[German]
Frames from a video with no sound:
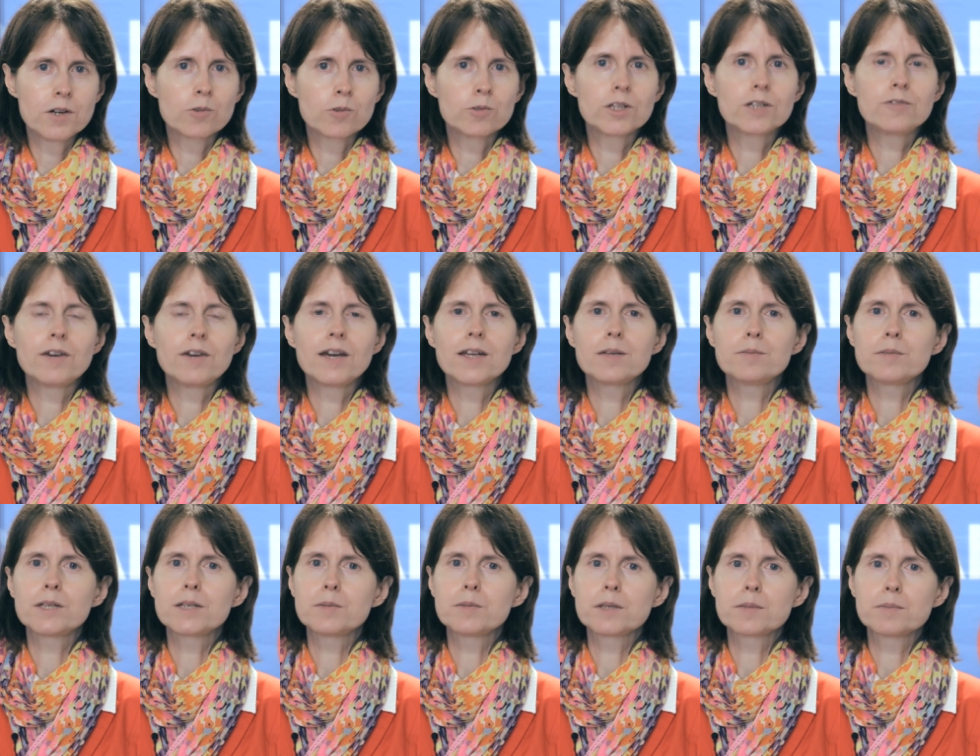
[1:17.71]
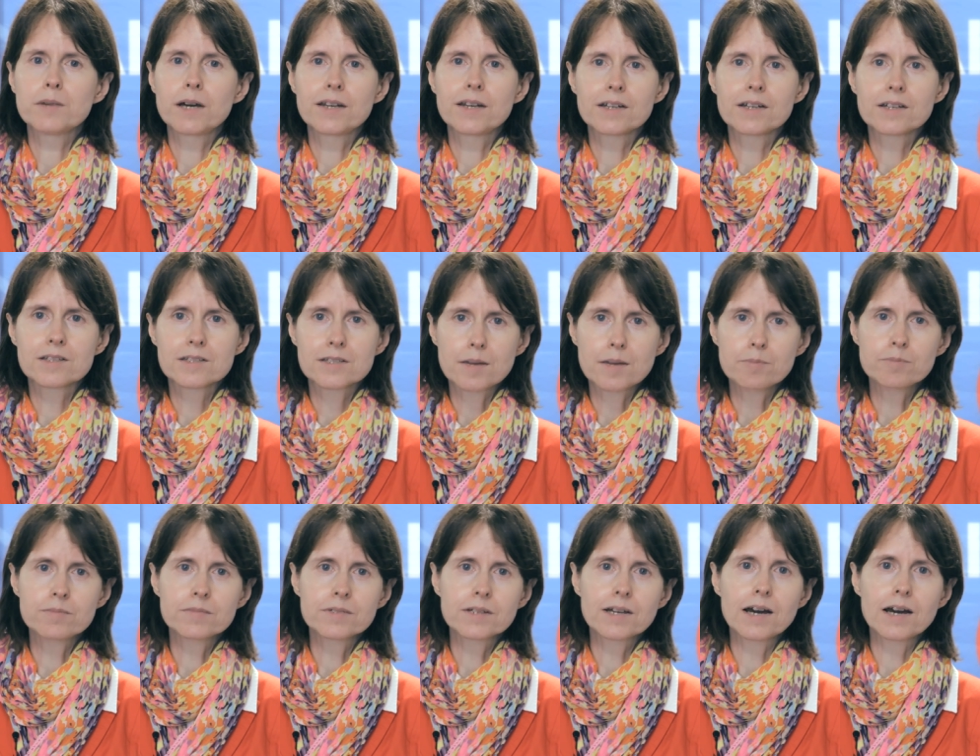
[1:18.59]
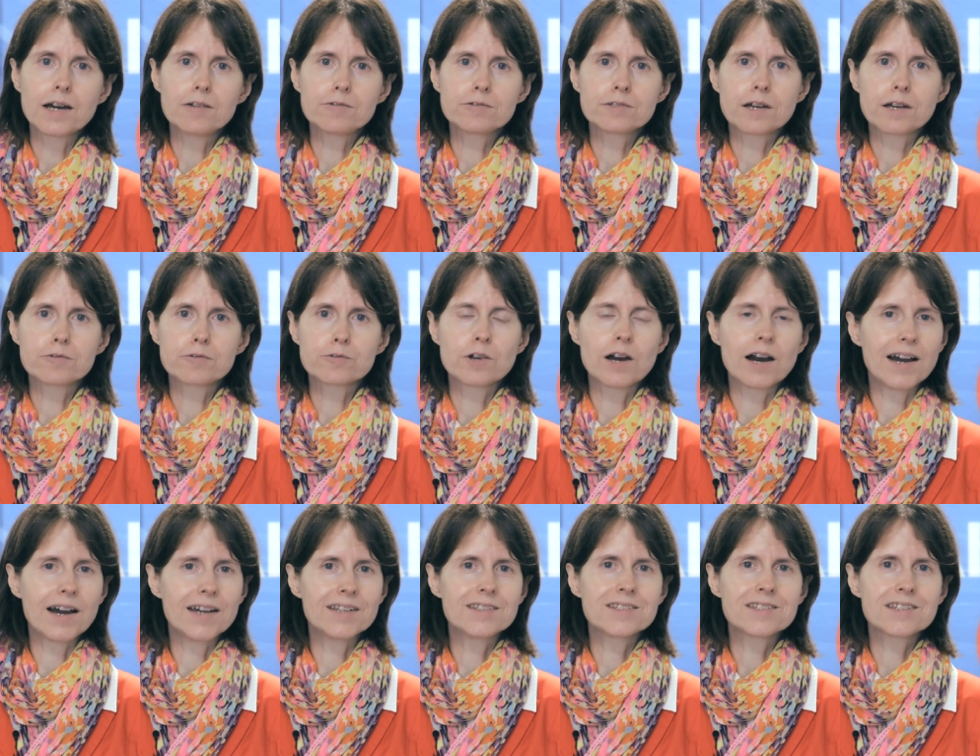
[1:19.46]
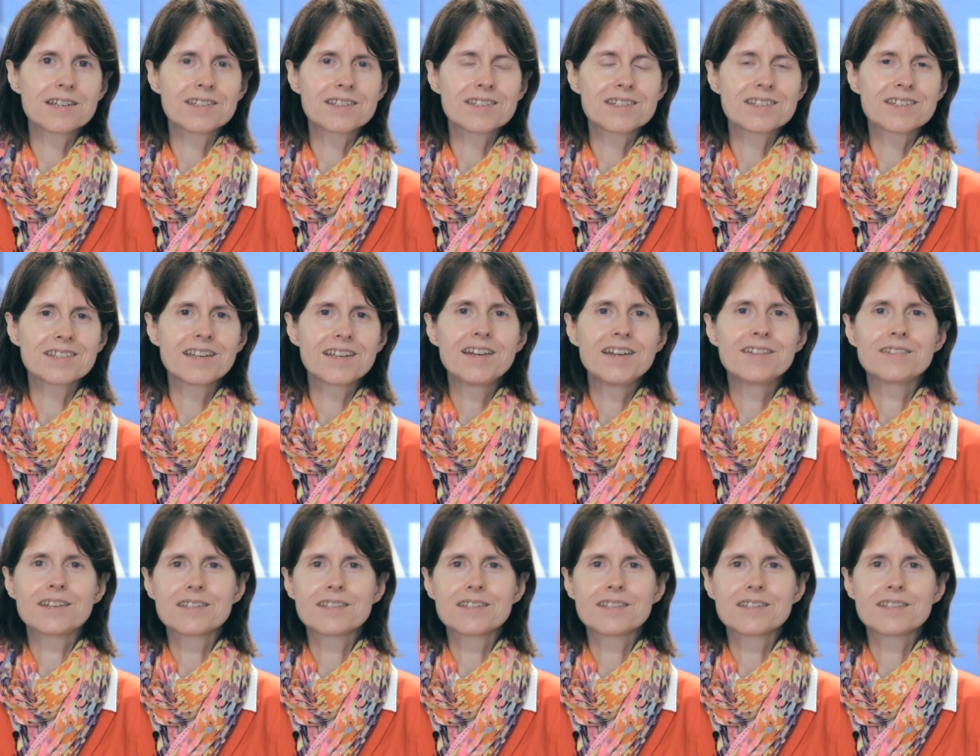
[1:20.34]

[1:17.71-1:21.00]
Und ich werde mich mit meiner gesamten Kraft dafür einsetzen,